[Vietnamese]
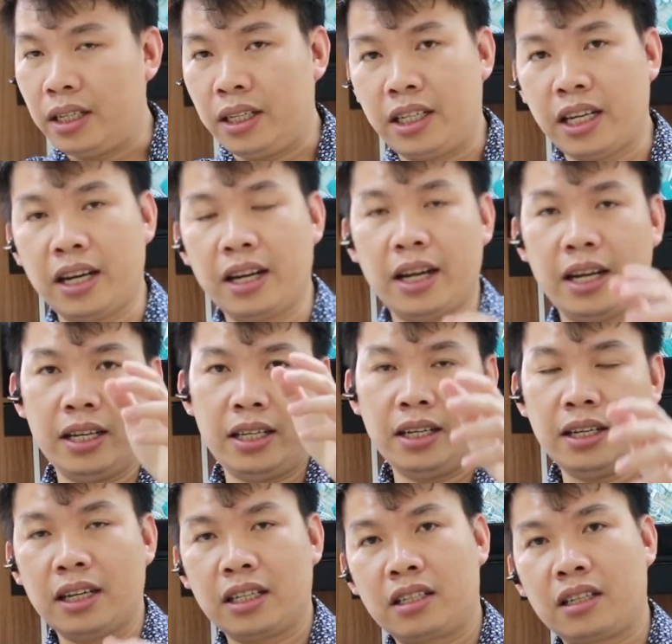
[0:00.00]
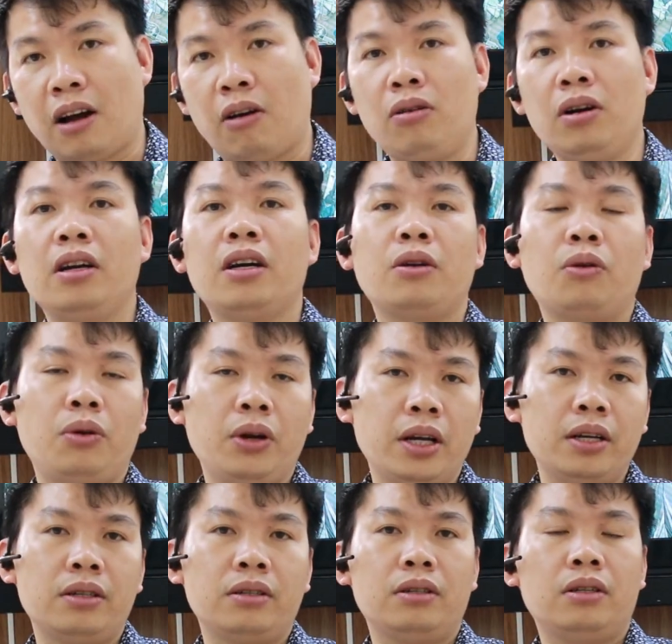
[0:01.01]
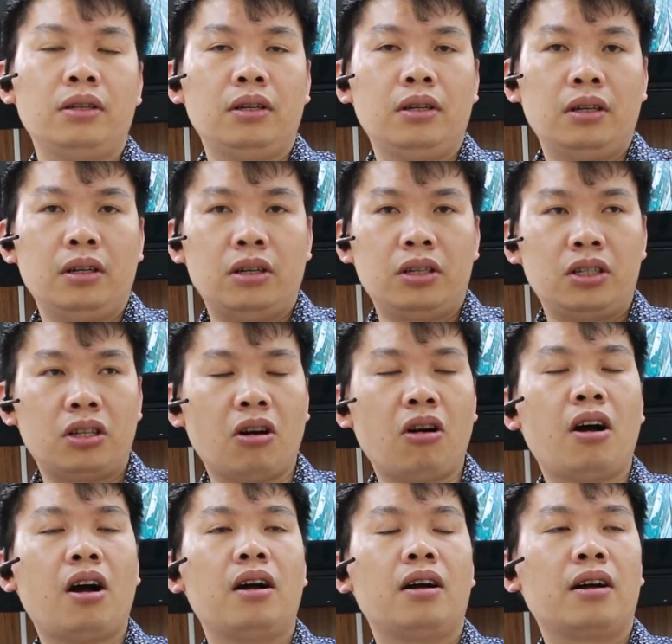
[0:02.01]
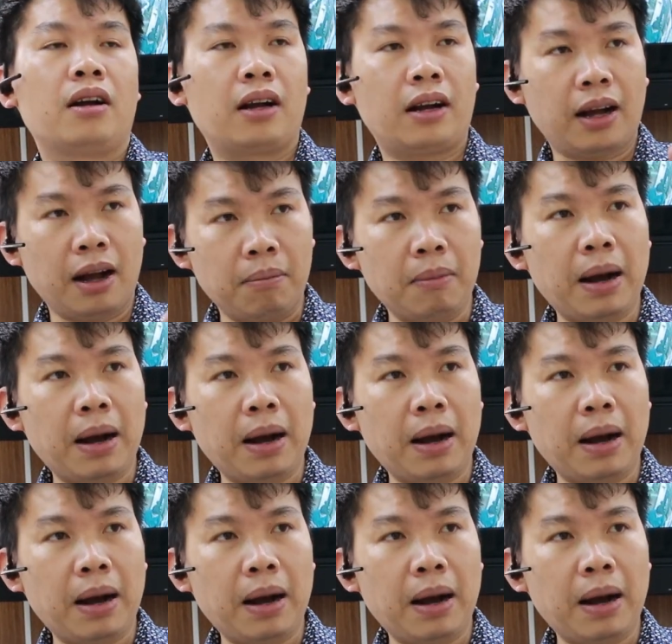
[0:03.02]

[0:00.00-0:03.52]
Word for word: Thì trên đây chính là 6 cái lời khuyên cho các